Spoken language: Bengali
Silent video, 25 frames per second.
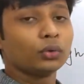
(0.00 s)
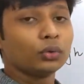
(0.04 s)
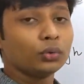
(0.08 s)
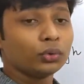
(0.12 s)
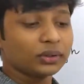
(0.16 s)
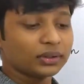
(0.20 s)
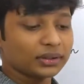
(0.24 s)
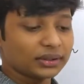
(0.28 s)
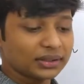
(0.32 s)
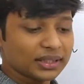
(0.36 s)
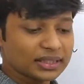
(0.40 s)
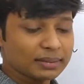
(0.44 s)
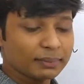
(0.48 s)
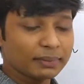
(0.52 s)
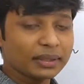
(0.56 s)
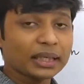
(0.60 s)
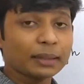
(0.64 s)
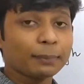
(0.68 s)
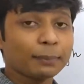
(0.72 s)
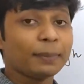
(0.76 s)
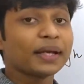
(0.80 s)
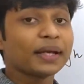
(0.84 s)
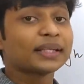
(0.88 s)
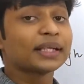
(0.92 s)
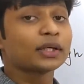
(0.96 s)
উঠতেছে মানে
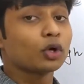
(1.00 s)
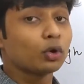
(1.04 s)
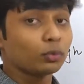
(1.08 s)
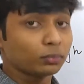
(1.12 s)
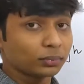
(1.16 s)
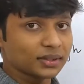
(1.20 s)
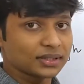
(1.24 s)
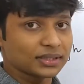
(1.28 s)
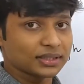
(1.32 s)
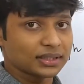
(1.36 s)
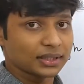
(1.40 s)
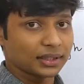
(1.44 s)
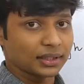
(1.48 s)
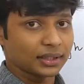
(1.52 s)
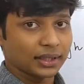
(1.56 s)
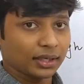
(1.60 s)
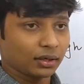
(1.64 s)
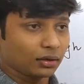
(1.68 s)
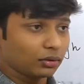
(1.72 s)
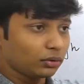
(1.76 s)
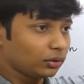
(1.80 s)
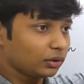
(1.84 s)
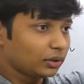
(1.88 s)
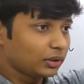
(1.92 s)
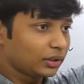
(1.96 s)
কি বেগটা কমতেছে
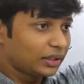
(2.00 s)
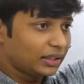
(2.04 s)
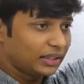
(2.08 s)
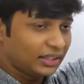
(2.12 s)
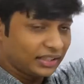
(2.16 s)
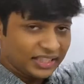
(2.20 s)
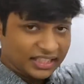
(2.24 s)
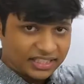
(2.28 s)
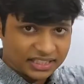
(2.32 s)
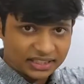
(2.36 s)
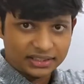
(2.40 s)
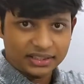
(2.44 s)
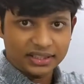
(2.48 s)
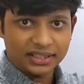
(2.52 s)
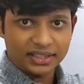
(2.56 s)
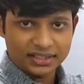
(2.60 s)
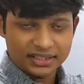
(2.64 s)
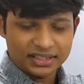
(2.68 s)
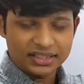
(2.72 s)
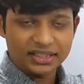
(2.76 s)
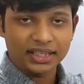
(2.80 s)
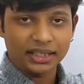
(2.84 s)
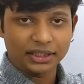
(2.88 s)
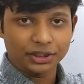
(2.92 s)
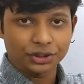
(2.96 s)
কারণ নিচের দিকে
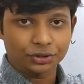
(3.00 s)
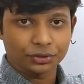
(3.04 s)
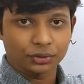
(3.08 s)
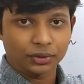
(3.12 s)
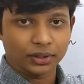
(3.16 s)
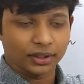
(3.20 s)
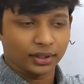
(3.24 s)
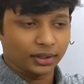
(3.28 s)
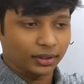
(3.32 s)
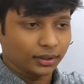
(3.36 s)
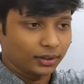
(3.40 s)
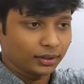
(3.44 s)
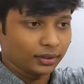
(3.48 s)
জি কাজ করে